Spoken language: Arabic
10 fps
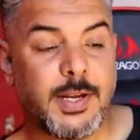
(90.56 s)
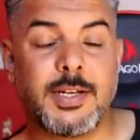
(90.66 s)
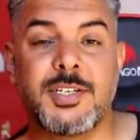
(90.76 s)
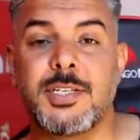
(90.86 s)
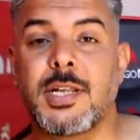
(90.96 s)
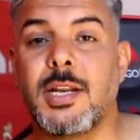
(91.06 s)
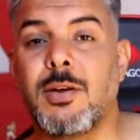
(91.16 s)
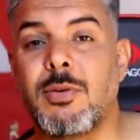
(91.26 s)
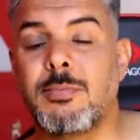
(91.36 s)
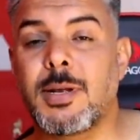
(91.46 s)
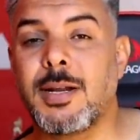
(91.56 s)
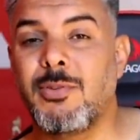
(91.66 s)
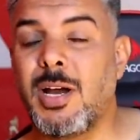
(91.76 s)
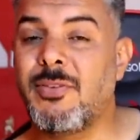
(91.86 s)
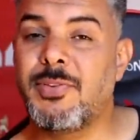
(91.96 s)
فريق الجزيرة لأول مرة
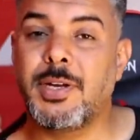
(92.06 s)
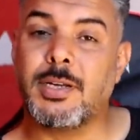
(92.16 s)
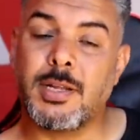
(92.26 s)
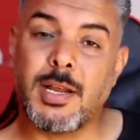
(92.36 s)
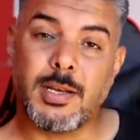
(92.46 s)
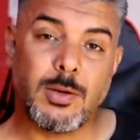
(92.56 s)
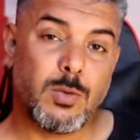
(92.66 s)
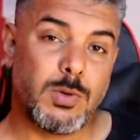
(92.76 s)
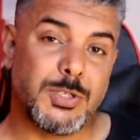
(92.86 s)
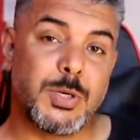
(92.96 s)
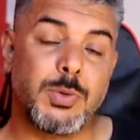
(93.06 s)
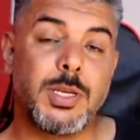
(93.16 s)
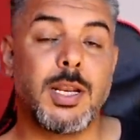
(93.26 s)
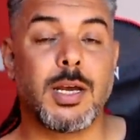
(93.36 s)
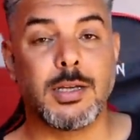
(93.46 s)
يلاعب فريق عراقي القوة
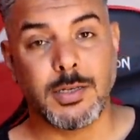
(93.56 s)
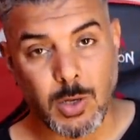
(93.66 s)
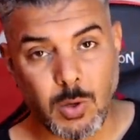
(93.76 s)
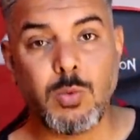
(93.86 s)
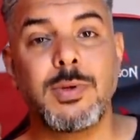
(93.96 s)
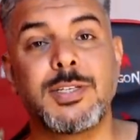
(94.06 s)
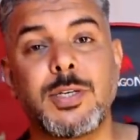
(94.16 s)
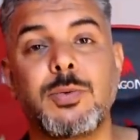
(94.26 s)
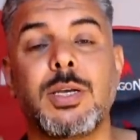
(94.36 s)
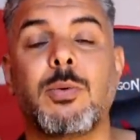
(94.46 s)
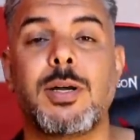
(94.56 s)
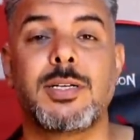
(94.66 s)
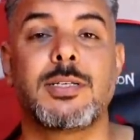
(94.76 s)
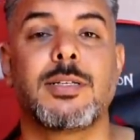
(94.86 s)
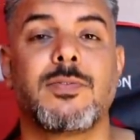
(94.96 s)
الجوية لكن القوة الجوية
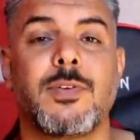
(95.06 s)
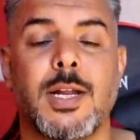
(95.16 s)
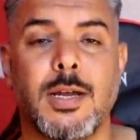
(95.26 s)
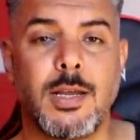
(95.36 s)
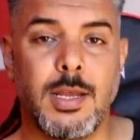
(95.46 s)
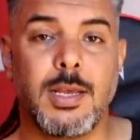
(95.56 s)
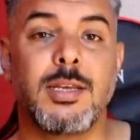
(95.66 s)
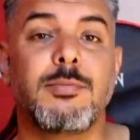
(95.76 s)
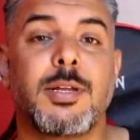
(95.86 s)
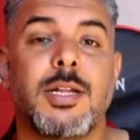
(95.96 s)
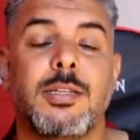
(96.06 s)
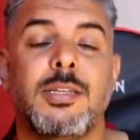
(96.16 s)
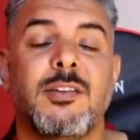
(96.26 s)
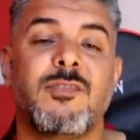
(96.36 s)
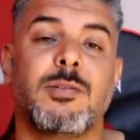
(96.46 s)
واجه ست فرق
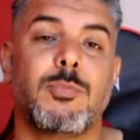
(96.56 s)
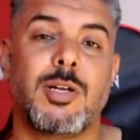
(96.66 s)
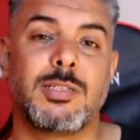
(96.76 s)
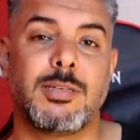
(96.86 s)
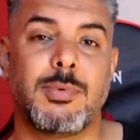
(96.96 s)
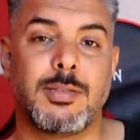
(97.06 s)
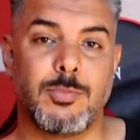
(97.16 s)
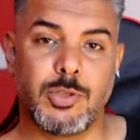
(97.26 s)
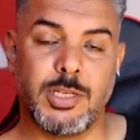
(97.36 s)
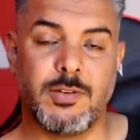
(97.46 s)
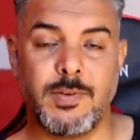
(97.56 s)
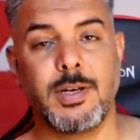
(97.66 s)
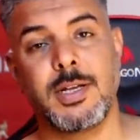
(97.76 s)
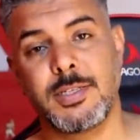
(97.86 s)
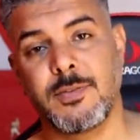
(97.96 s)
إماراتية في مناسبات مختلفة
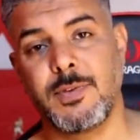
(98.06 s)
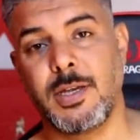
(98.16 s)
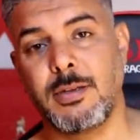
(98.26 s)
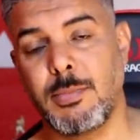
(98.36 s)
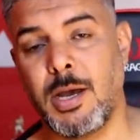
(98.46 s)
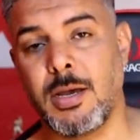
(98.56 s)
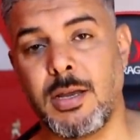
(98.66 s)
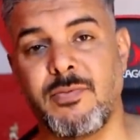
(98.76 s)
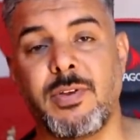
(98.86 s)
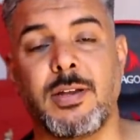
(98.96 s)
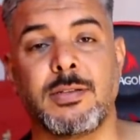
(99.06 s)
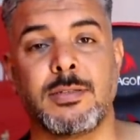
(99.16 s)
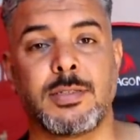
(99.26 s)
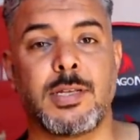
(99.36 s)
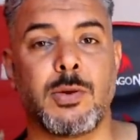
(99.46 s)
للأسف يعني ما حقق فقط
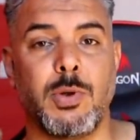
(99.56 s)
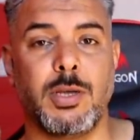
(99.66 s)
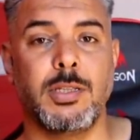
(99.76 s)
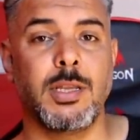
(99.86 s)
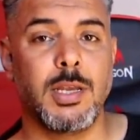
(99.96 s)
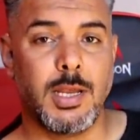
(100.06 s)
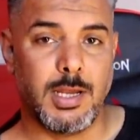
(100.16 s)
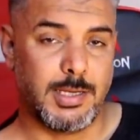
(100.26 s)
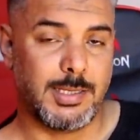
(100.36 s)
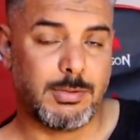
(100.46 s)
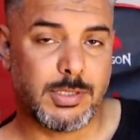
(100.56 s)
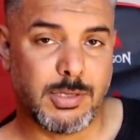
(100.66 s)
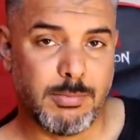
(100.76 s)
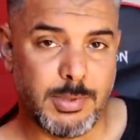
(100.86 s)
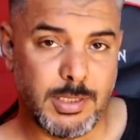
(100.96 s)
انتصار وحيد على
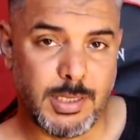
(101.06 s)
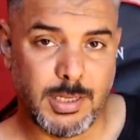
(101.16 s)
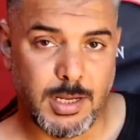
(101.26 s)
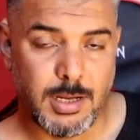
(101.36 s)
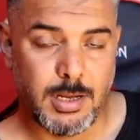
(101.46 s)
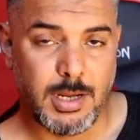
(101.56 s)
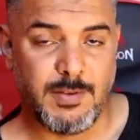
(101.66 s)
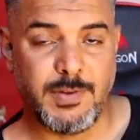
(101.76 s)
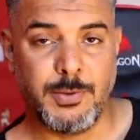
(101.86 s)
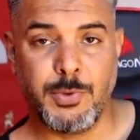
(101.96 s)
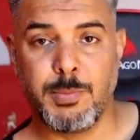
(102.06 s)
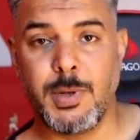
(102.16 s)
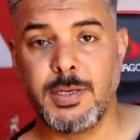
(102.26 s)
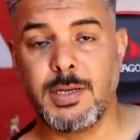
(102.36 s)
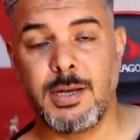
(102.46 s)
الوصل ب
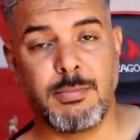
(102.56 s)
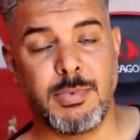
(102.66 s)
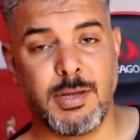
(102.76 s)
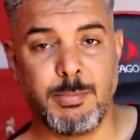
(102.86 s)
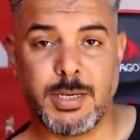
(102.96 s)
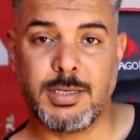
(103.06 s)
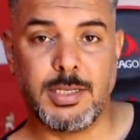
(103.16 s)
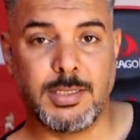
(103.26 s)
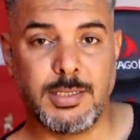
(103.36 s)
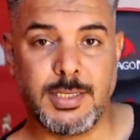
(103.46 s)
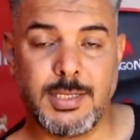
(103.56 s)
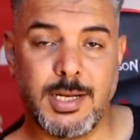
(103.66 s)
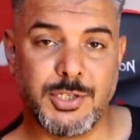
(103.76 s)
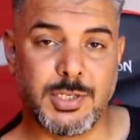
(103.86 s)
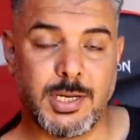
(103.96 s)
2008 أما بقية
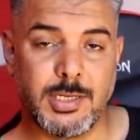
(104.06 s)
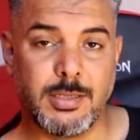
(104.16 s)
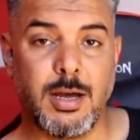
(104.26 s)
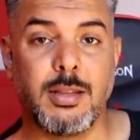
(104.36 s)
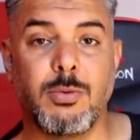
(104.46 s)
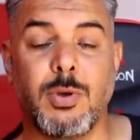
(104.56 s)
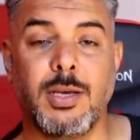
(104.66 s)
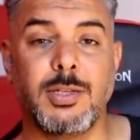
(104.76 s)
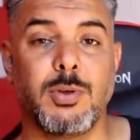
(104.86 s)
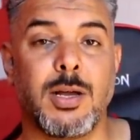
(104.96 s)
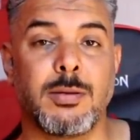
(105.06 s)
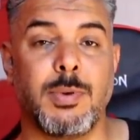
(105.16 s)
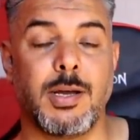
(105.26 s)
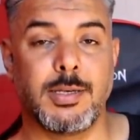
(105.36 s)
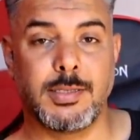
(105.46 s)
النتائج كان التعادل وحيد
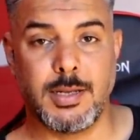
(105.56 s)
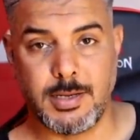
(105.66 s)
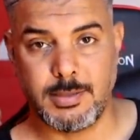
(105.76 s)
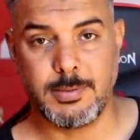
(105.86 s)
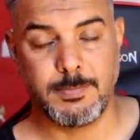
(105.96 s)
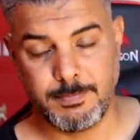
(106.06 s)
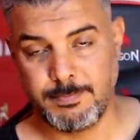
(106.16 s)
وأربع خسارات